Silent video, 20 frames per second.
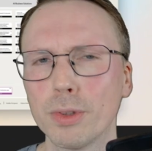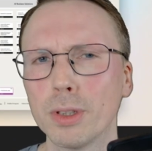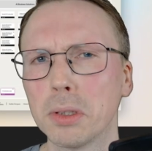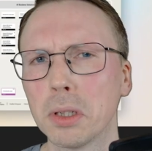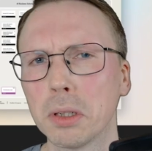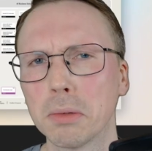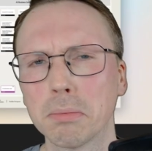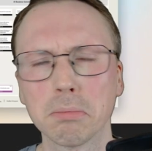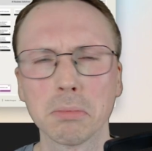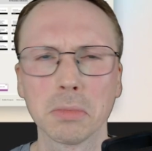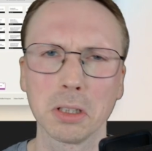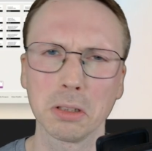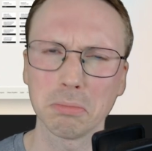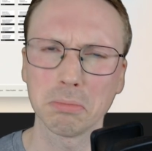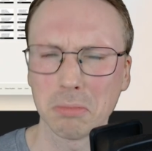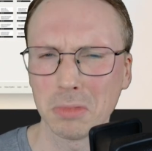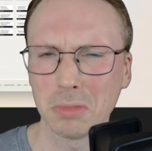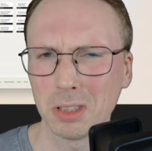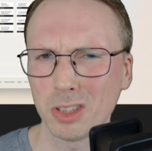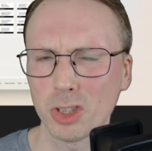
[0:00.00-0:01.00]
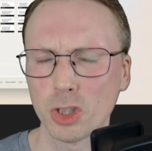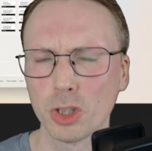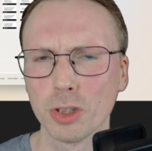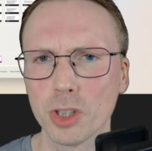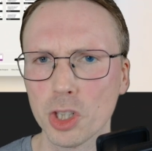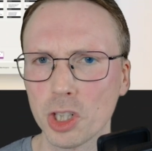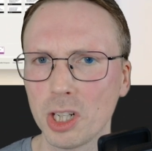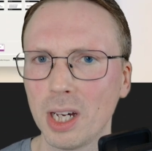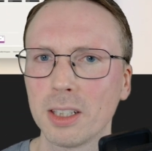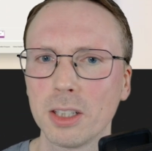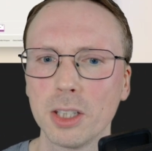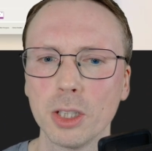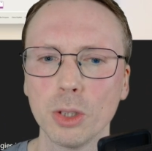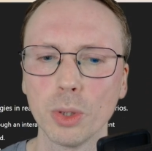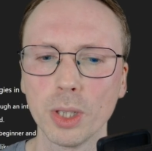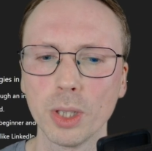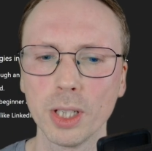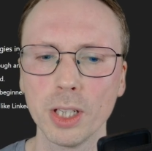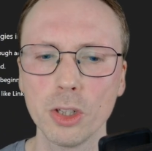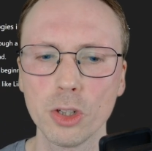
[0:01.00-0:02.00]
die dann ja schon stark
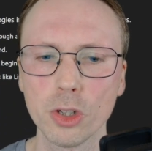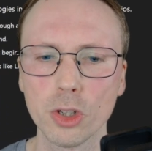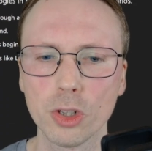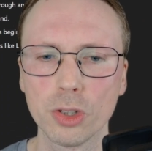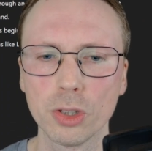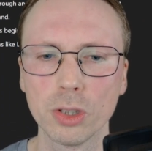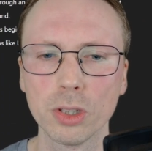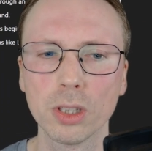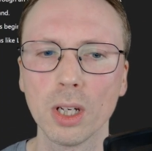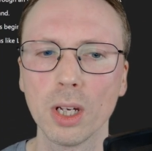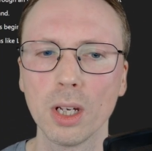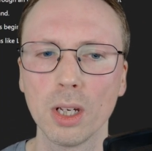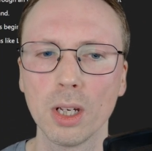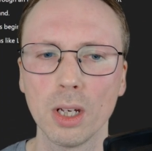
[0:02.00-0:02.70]
theoretisch sind,